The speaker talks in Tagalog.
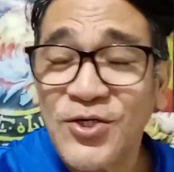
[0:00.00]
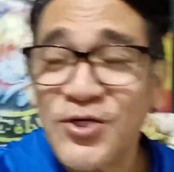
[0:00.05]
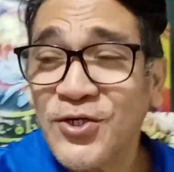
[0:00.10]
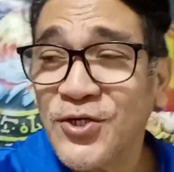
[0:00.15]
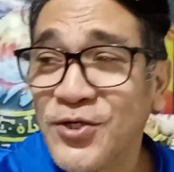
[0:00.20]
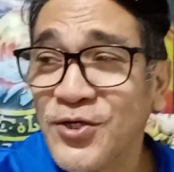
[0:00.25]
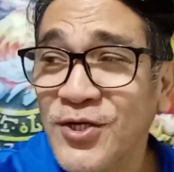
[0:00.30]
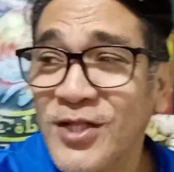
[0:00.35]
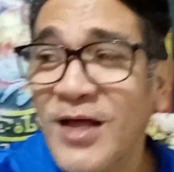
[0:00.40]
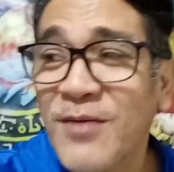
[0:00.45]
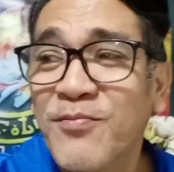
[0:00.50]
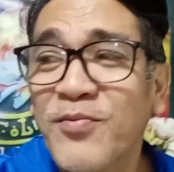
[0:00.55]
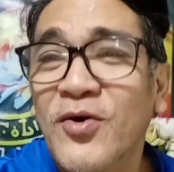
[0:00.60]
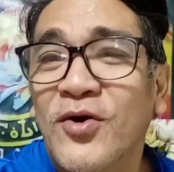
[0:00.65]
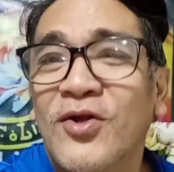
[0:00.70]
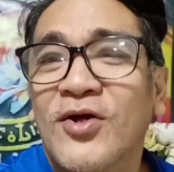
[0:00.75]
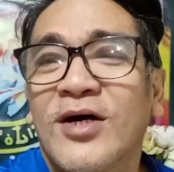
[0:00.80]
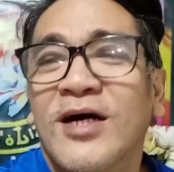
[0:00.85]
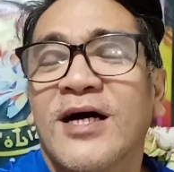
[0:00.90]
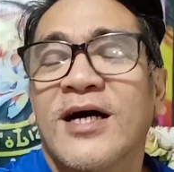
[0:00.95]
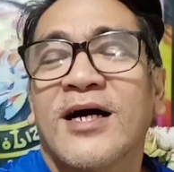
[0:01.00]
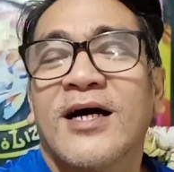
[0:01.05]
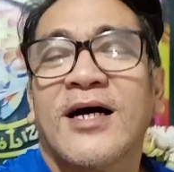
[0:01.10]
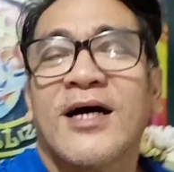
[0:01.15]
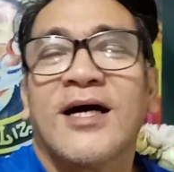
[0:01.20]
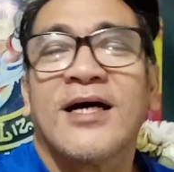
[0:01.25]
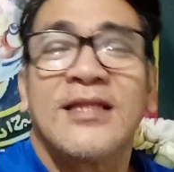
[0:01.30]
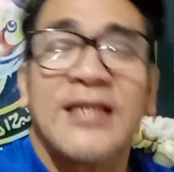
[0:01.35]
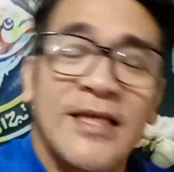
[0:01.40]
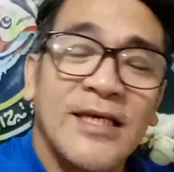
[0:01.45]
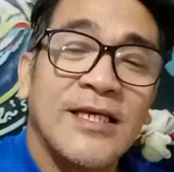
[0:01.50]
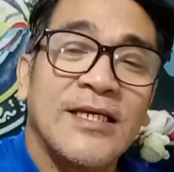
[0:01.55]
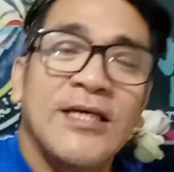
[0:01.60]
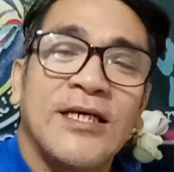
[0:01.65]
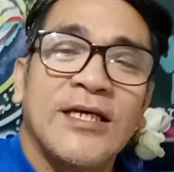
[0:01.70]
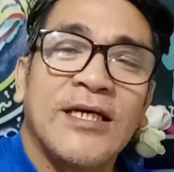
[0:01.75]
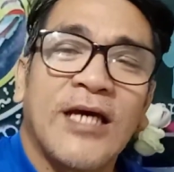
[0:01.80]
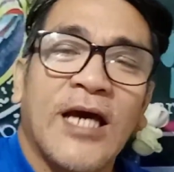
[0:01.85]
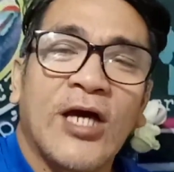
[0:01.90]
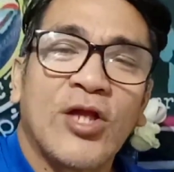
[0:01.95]
so, yun lang po. No? At
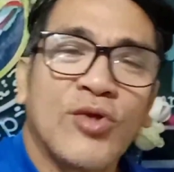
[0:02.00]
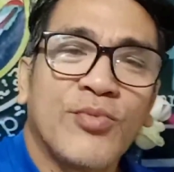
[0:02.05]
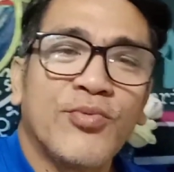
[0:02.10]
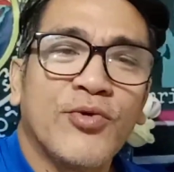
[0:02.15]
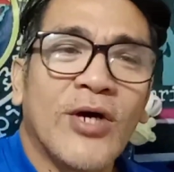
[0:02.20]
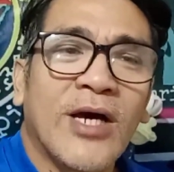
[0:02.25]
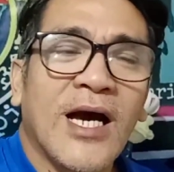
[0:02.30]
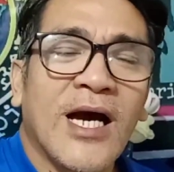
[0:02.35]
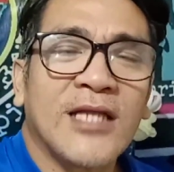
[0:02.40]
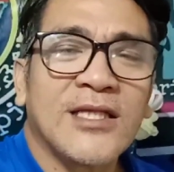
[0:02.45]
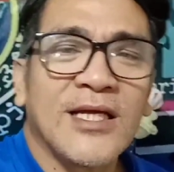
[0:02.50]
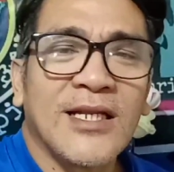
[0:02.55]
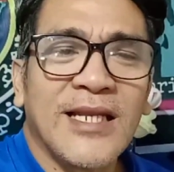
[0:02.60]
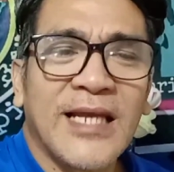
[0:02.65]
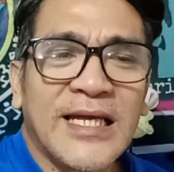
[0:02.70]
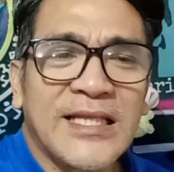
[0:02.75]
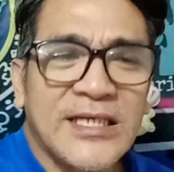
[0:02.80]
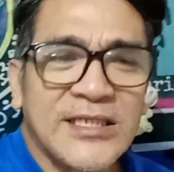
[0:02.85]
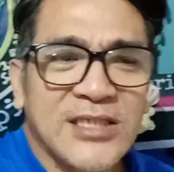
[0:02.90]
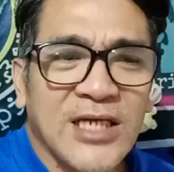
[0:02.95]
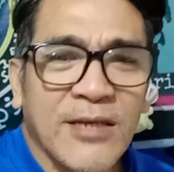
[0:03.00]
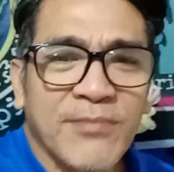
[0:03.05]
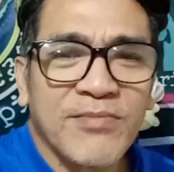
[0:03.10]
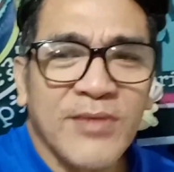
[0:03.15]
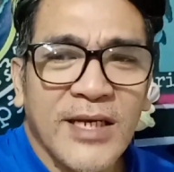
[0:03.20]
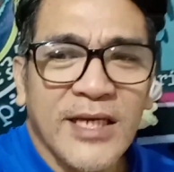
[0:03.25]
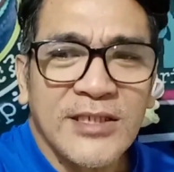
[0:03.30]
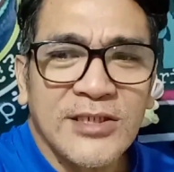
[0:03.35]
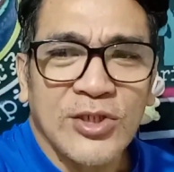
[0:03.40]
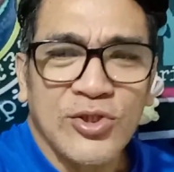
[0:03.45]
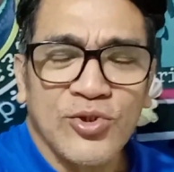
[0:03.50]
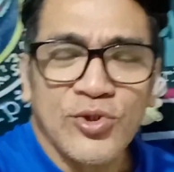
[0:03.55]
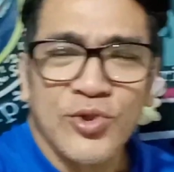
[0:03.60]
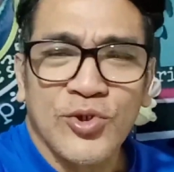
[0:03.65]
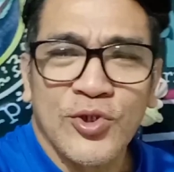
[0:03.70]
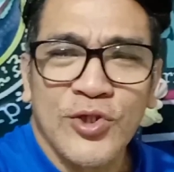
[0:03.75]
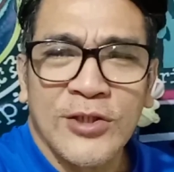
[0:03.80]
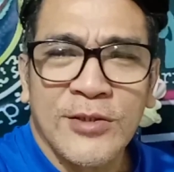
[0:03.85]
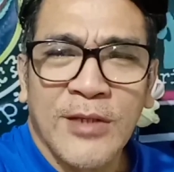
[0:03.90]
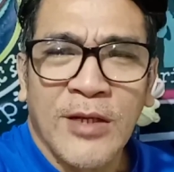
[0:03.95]
ito po yung ating latest update sa
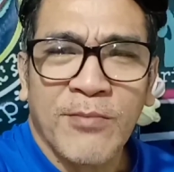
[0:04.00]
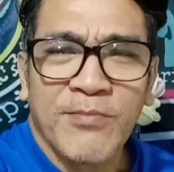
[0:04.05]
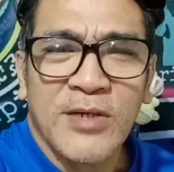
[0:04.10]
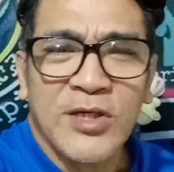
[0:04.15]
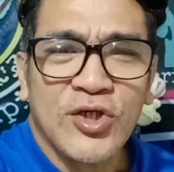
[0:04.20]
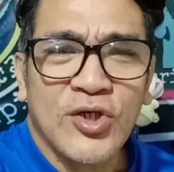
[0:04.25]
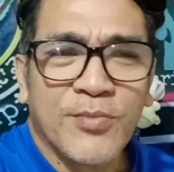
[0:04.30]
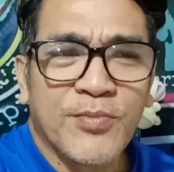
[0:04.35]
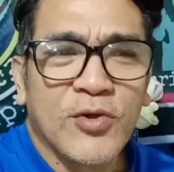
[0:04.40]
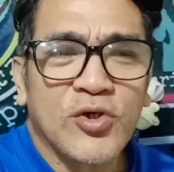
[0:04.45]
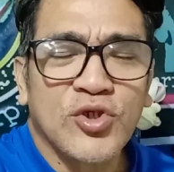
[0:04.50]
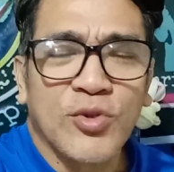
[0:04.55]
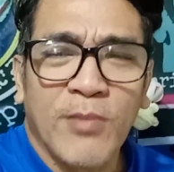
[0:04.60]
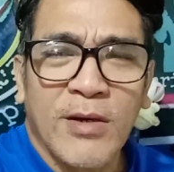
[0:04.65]
susunod na video po.